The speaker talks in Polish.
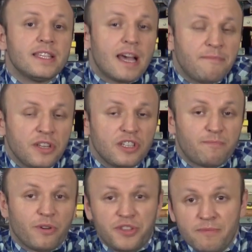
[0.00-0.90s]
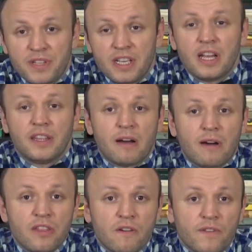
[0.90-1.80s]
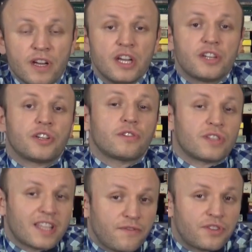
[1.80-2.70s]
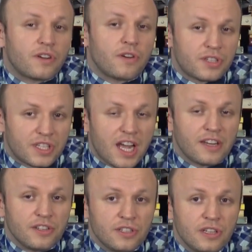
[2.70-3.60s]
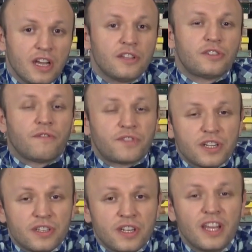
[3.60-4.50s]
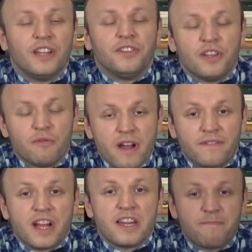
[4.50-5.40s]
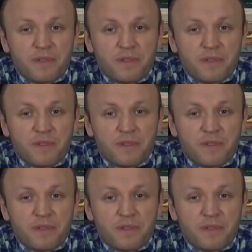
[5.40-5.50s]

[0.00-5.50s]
zamienić podymne na łanowe, z czego zawsze korzystali ci, co wcześniej nie ujawniali